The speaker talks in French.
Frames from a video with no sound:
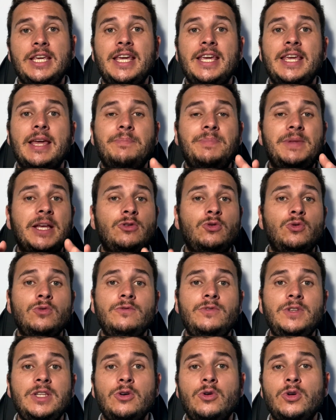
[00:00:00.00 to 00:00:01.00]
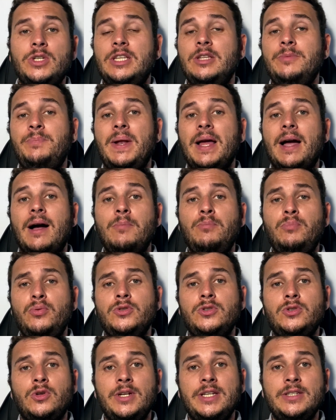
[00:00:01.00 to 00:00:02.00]
Il y a peut-être une vidéo qui te plaira
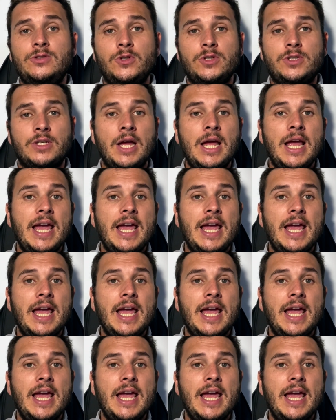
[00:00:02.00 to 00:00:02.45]
plus que les autres